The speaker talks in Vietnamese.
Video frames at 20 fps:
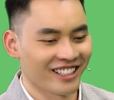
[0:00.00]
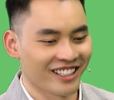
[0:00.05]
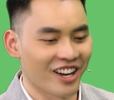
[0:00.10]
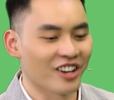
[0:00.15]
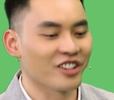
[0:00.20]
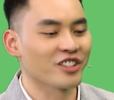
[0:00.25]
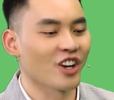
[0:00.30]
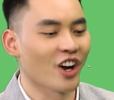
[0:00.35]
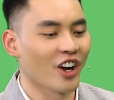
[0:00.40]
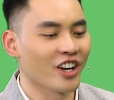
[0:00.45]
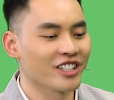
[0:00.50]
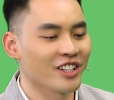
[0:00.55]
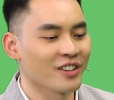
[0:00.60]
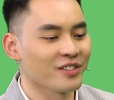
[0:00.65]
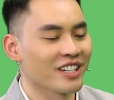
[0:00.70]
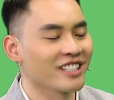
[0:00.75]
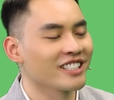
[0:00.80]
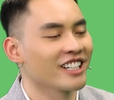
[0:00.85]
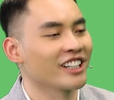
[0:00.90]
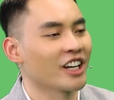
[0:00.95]
theo dõi
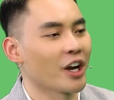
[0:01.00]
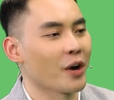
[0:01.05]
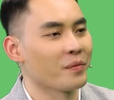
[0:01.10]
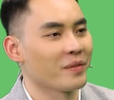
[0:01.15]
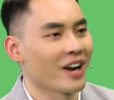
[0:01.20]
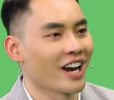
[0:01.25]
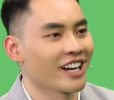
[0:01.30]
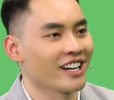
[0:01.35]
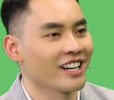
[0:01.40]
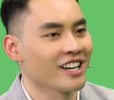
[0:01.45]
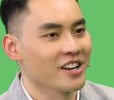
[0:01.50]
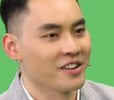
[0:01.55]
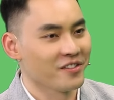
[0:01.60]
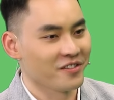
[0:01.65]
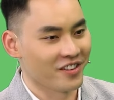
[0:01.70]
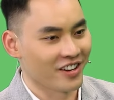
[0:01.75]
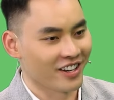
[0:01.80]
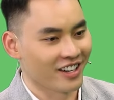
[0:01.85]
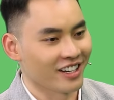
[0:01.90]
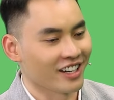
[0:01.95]
trong chương trình ngày hôm nay
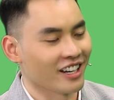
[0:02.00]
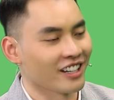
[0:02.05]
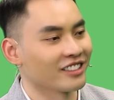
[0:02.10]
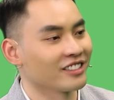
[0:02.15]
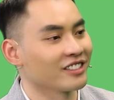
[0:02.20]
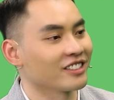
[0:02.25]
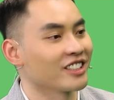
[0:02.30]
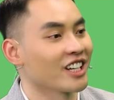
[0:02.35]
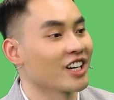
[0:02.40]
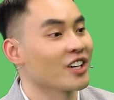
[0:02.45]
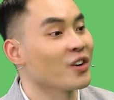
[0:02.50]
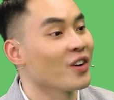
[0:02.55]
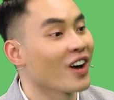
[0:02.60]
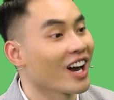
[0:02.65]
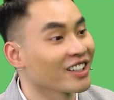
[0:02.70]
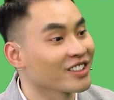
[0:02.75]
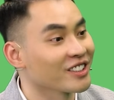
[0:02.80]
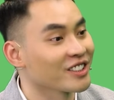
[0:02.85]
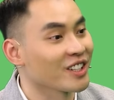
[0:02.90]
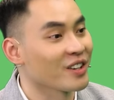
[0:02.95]
về uh, chế độ
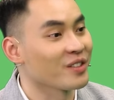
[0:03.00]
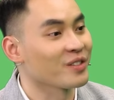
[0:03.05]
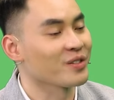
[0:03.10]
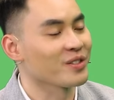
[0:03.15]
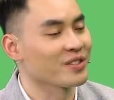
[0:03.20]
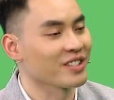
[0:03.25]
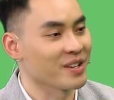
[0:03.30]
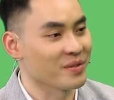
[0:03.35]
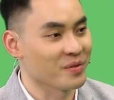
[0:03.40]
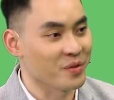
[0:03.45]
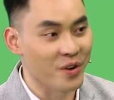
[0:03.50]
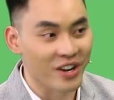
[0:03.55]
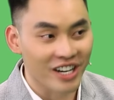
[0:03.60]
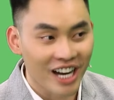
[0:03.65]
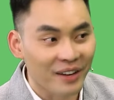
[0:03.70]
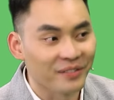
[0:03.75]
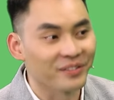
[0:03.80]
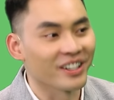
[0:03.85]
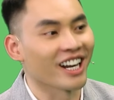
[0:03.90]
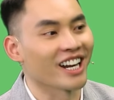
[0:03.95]
ăn trong dịp cuối
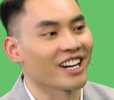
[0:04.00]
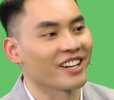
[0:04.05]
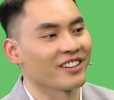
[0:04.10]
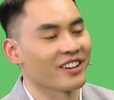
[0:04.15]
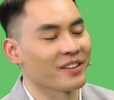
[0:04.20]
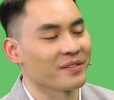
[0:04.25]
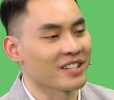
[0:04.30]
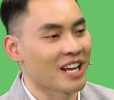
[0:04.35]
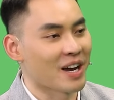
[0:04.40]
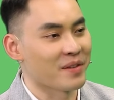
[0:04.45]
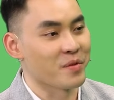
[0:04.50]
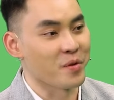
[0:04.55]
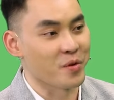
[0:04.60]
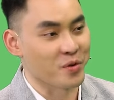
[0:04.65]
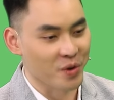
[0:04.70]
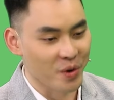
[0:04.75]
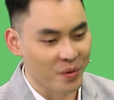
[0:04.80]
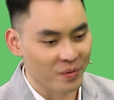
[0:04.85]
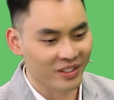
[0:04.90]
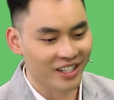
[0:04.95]
năm này làm sao bổ
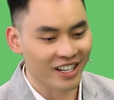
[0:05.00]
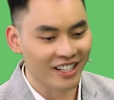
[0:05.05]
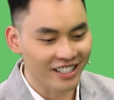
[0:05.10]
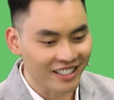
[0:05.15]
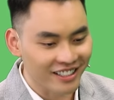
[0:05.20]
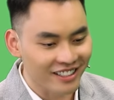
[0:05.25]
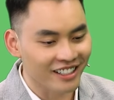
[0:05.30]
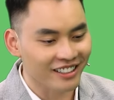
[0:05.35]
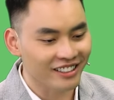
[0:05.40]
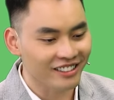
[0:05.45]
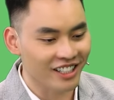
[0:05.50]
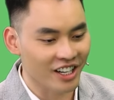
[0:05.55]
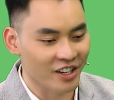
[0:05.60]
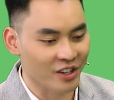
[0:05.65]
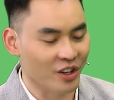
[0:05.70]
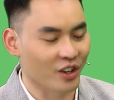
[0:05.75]
sung dinh dưỡng để